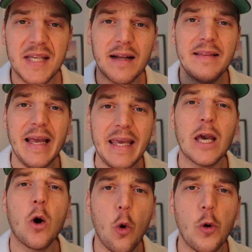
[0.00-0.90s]

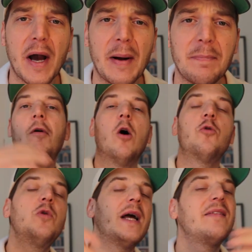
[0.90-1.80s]
Sartek Roya. Voilà,
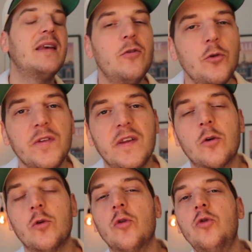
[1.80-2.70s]
en tout cas, ce qui est sûr, c'est
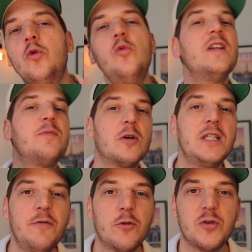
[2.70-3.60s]
que dans tous les
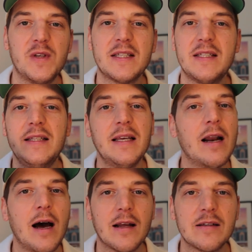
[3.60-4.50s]
sportifs que je viens de citer
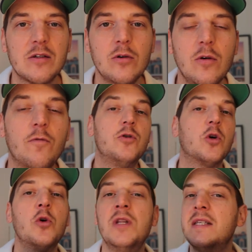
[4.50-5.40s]
là à l'instant, vous
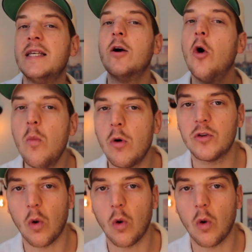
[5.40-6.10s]
en connaissez au moins